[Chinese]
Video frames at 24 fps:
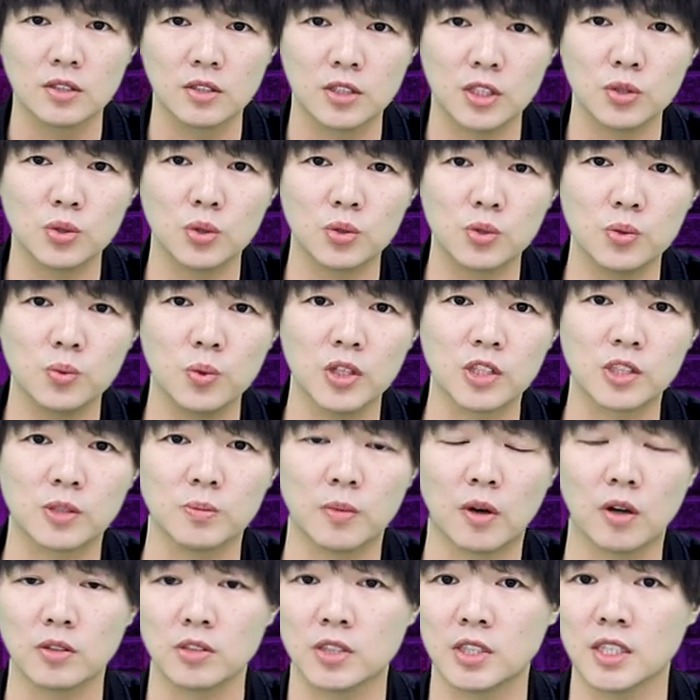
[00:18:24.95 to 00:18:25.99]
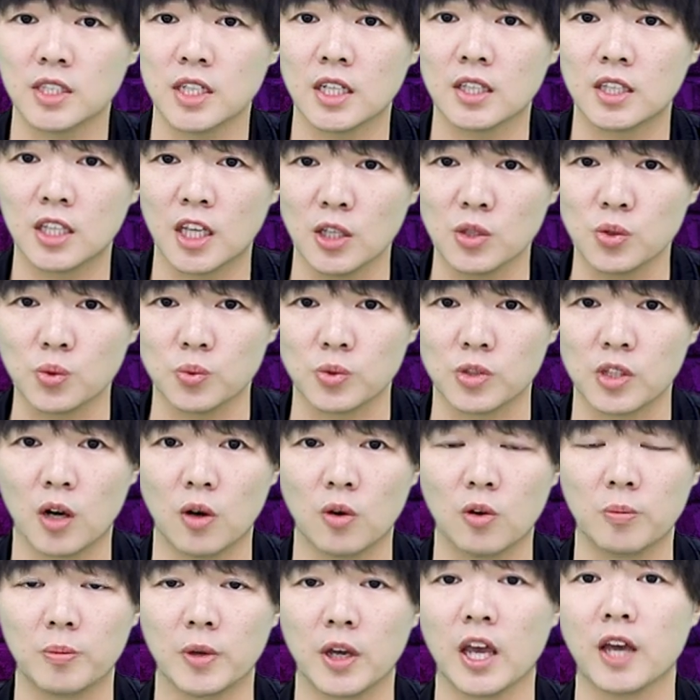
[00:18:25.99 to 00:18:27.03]
这就是为什么现在的天主
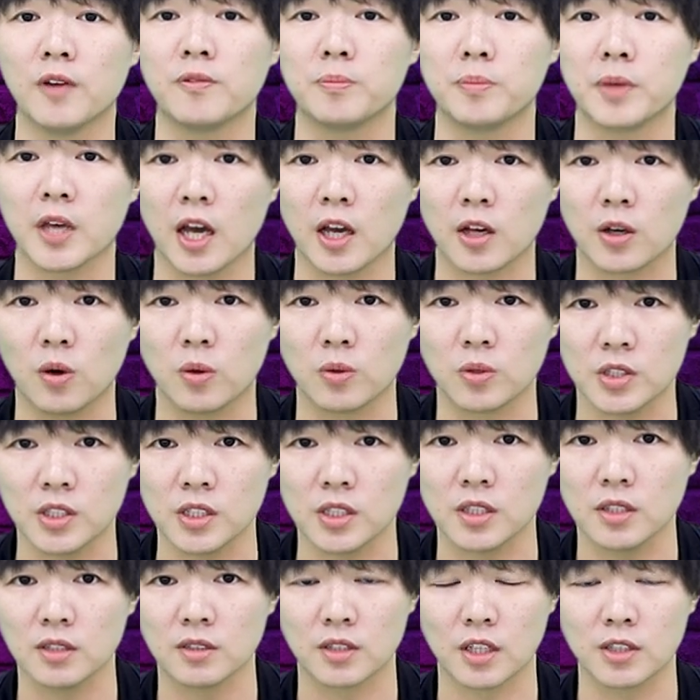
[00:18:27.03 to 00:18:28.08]
教会被 FBI 攻击，